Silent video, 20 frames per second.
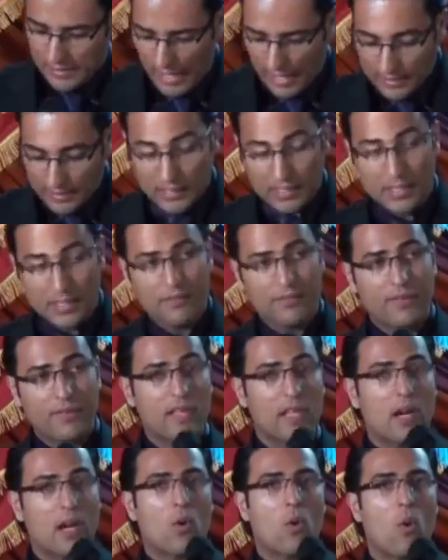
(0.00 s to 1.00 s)
nada que
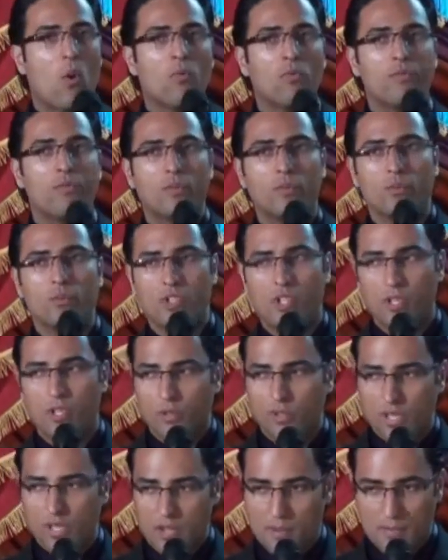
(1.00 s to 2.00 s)
venha confundir
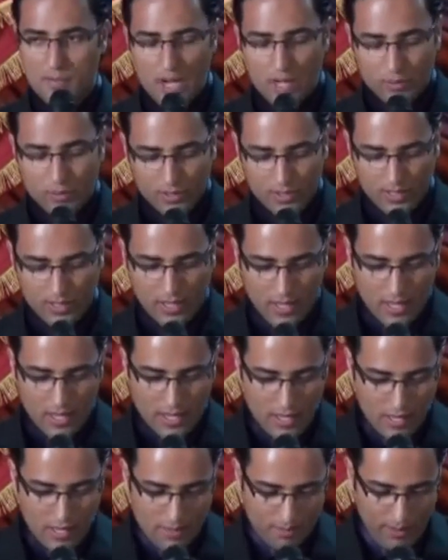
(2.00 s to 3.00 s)
os irmãos
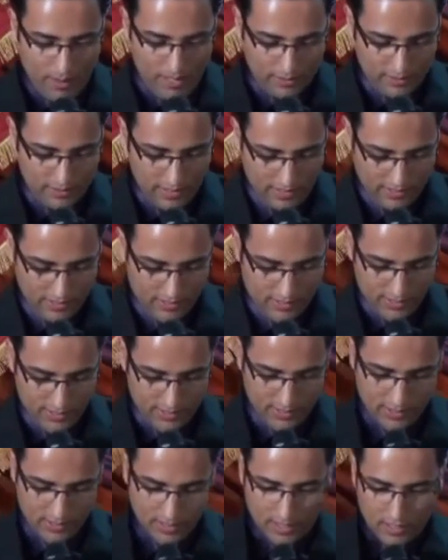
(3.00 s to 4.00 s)

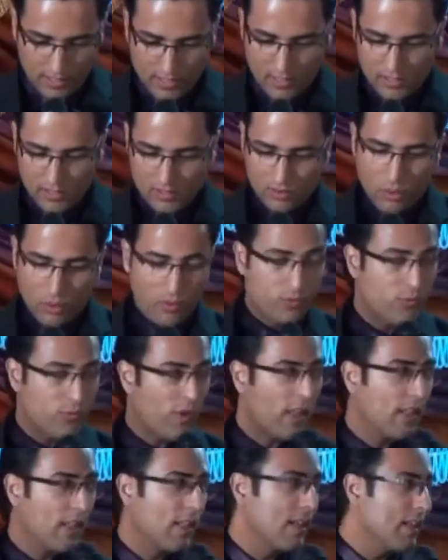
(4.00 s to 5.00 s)
presentes. Estou
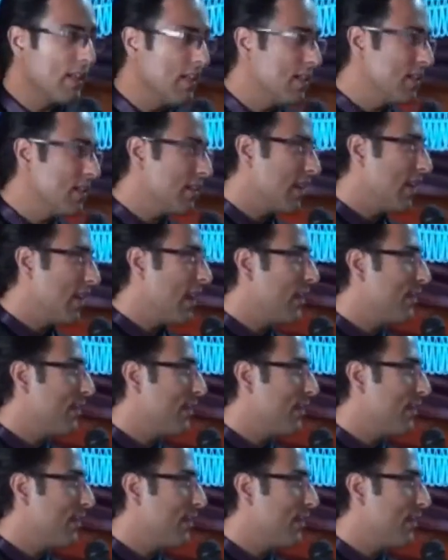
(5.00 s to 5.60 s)
feliz em